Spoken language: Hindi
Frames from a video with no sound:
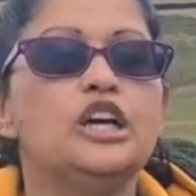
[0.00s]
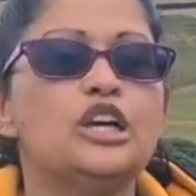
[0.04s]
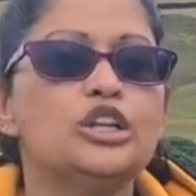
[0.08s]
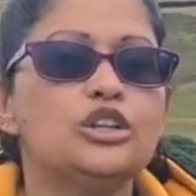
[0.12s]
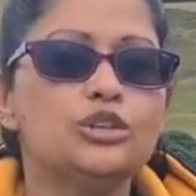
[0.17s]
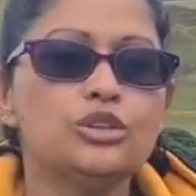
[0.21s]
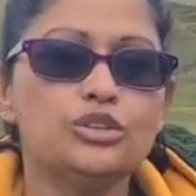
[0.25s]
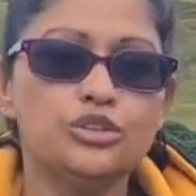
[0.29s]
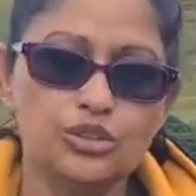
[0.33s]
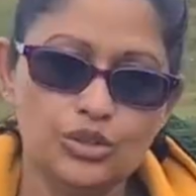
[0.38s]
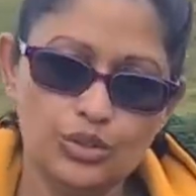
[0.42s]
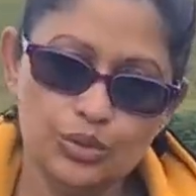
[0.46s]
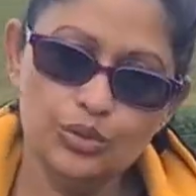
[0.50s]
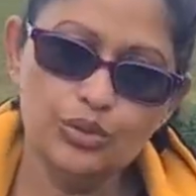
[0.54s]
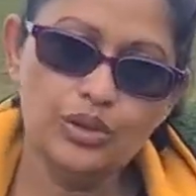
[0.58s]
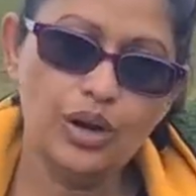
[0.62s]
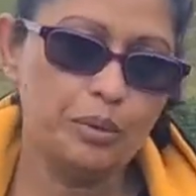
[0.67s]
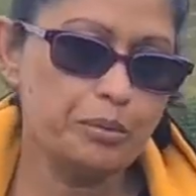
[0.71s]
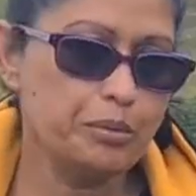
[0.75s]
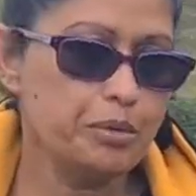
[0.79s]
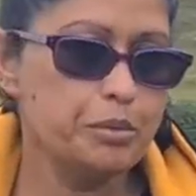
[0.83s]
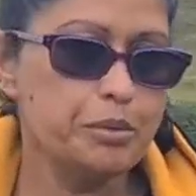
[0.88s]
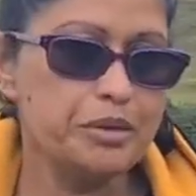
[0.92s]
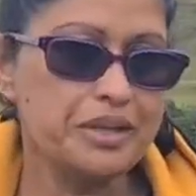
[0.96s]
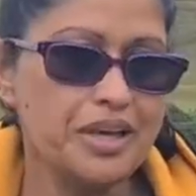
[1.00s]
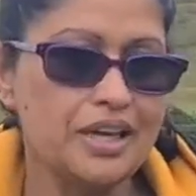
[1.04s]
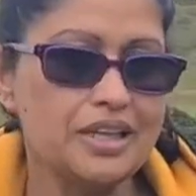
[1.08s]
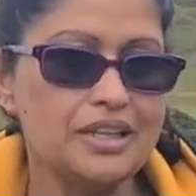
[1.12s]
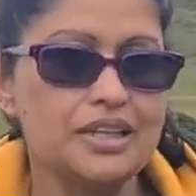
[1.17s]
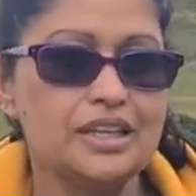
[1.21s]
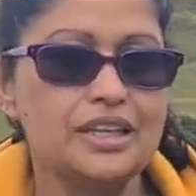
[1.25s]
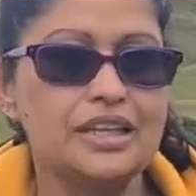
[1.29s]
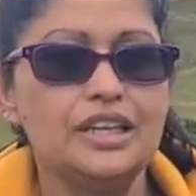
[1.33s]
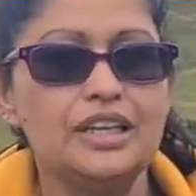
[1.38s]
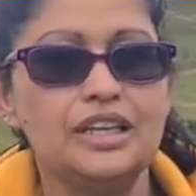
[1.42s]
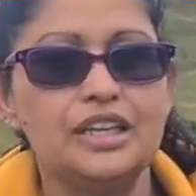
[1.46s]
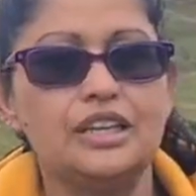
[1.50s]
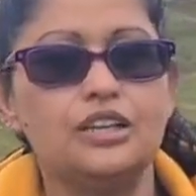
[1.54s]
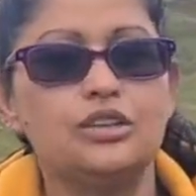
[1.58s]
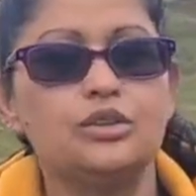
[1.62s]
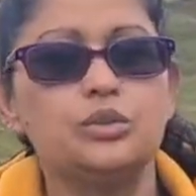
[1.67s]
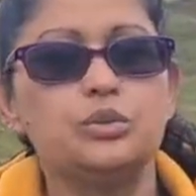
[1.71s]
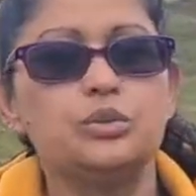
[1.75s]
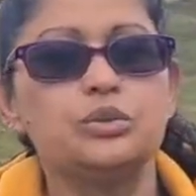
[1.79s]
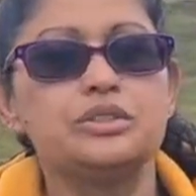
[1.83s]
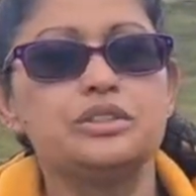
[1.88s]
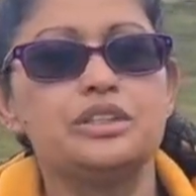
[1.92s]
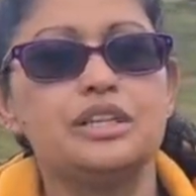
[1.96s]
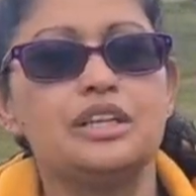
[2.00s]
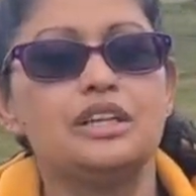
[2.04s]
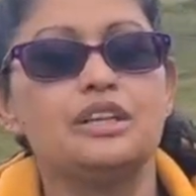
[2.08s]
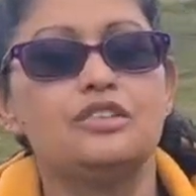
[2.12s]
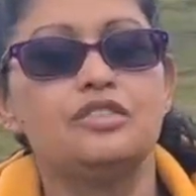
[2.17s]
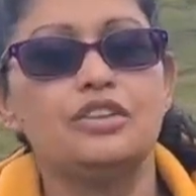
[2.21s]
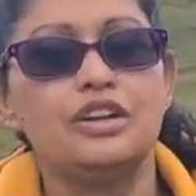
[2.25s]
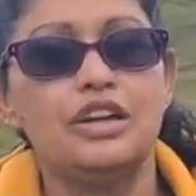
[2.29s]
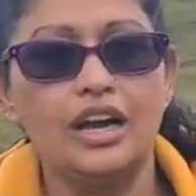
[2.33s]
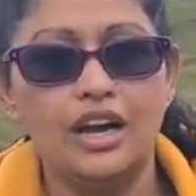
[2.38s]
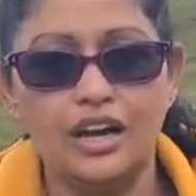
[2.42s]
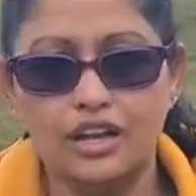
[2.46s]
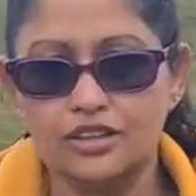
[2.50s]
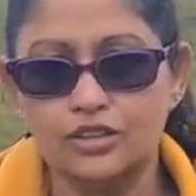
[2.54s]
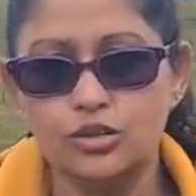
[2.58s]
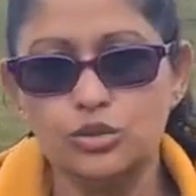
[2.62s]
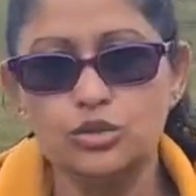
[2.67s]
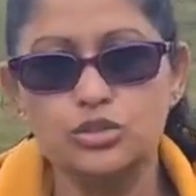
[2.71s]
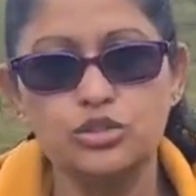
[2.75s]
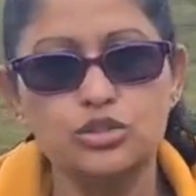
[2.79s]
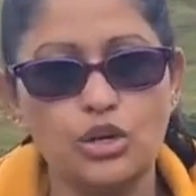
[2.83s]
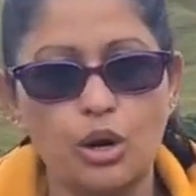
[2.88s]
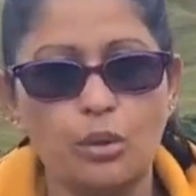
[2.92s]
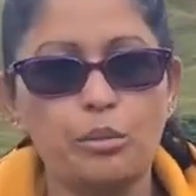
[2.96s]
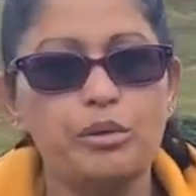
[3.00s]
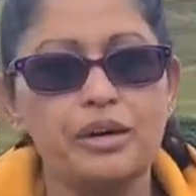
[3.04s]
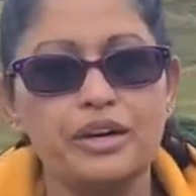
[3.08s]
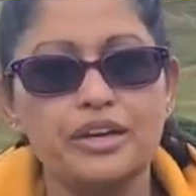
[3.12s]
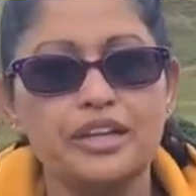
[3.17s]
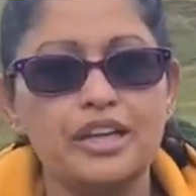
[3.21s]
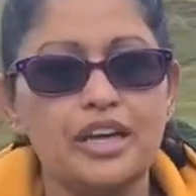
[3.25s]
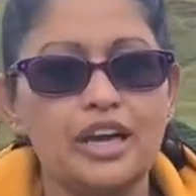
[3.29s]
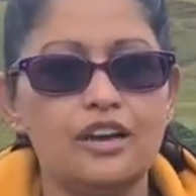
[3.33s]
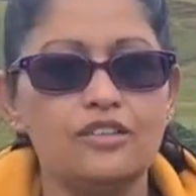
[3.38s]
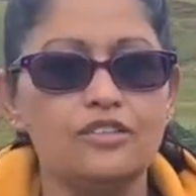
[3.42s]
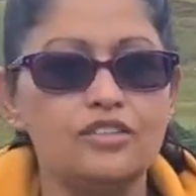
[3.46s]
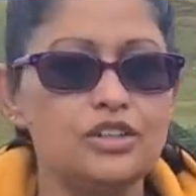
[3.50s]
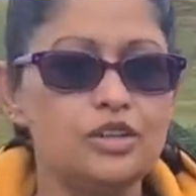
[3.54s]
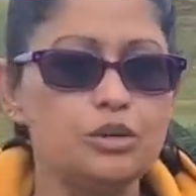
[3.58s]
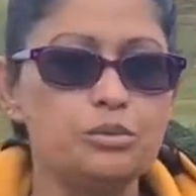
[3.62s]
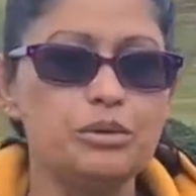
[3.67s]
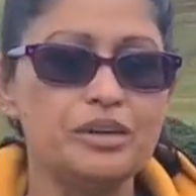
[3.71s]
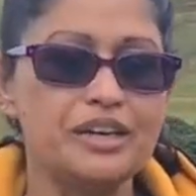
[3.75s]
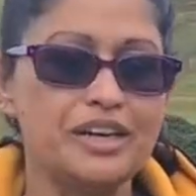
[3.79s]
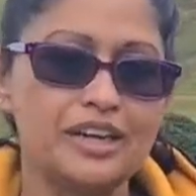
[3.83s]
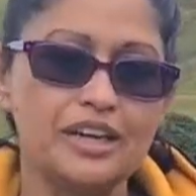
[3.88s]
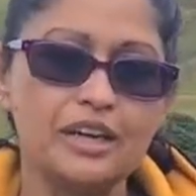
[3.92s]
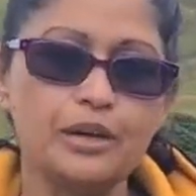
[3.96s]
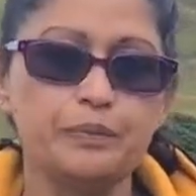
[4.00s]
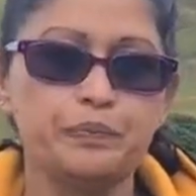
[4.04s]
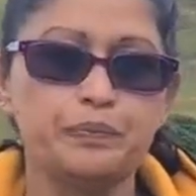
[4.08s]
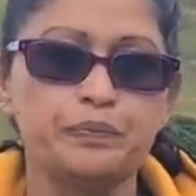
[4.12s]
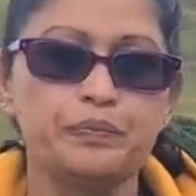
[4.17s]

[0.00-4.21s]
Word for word: तो ज़रूर आपको बता देंगे लेकिन उसने फ़िलहाल तो स्टॉप कर दिया है वीडियो बनाना